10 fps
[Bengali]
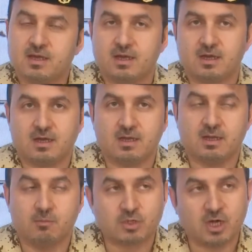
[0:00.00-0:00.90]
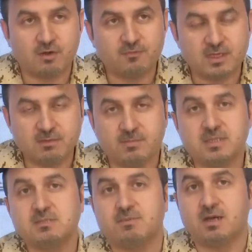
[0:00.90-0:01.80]
এবং সকলের ঐক্যবদ্ধ
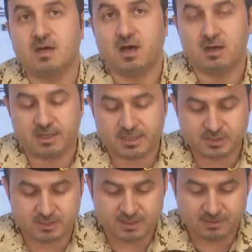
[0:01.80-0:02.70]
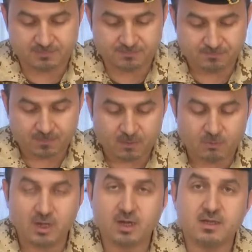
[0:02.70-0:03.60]
কর্মসূচির মাধ্যমে আমরা
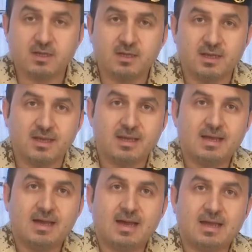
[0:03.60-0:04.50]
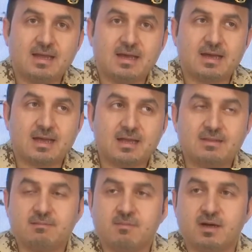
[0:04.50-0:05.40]
বাহরাইনে আক্রান্তের চেয়ে
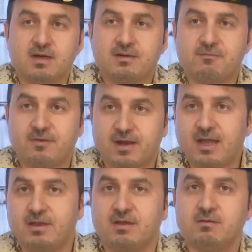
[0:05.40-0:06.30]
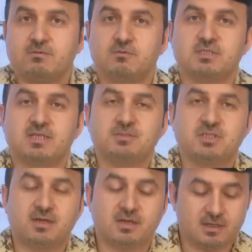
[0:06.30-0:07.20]
সুস্থদের সুস্থতা
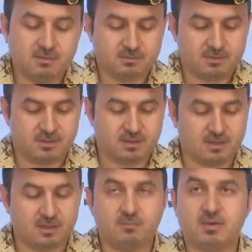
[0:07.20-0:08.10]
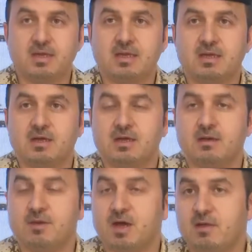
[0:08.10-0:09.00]
সুস্থরা বেশি হয়েছি
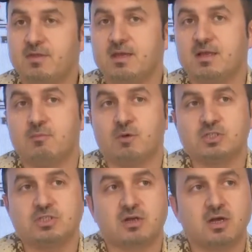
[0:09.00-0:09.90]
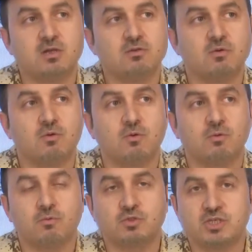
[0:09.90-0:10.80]
পুরোপুরি সুস্থ হয়েছি
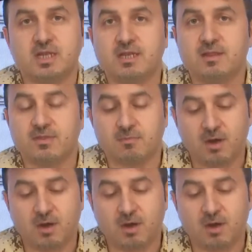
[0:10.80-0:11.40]
বর্তমানে মাত্র